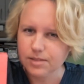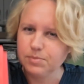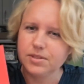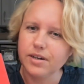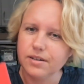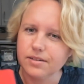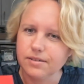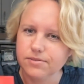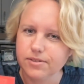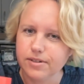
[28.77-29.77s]

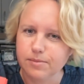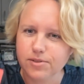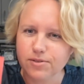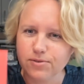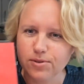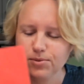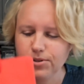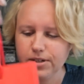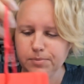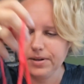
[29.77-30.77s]
Specjalnie wzięłam czerwoną
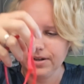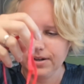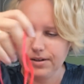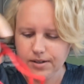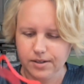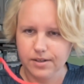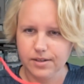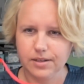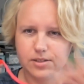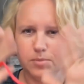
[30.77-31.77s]
torebkę
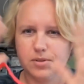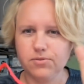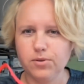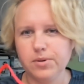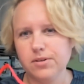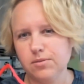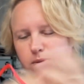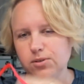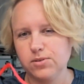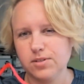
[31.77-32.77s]
ja sobie to
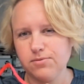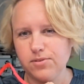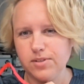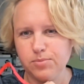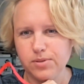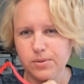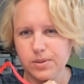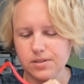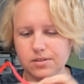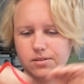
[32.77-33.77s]
wyobrażam jako czerwone
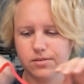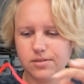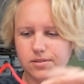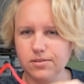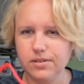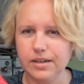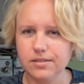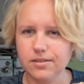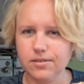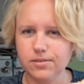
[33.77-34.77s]
pudełeczko z
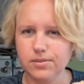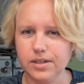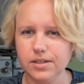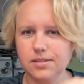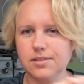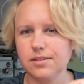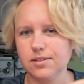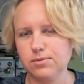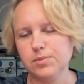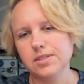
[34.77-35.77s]
kokardką, ale nie
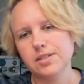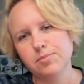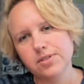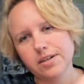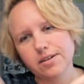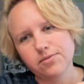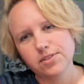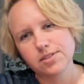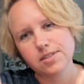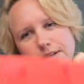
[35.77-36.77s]
znalazłam nic lepszego,
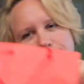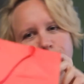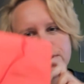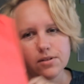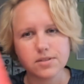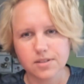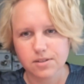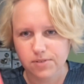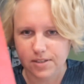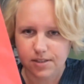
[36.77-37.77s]
więc przechodzę
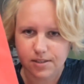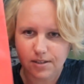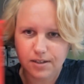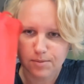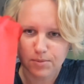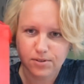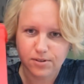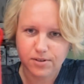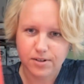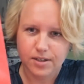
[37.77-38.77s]
do Was z takim
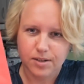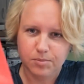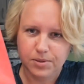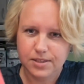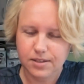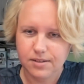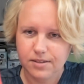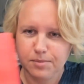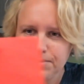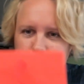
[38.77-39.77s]
oto
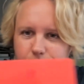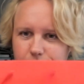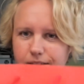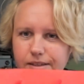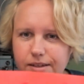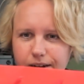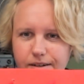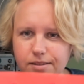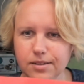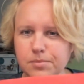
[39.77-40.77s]
prezentem
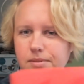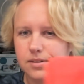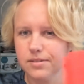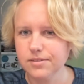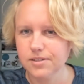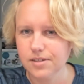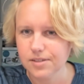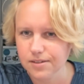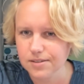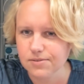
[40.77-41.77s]
idealnym,
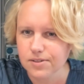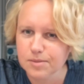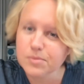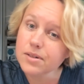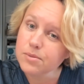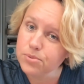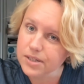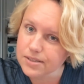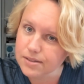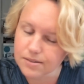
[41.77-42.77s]
czyli tak zwanym
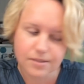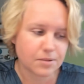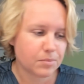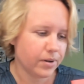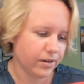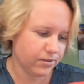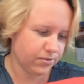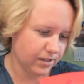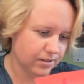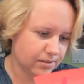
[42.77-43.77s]
present
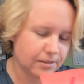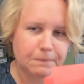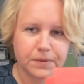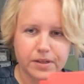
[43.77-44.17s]
perfect.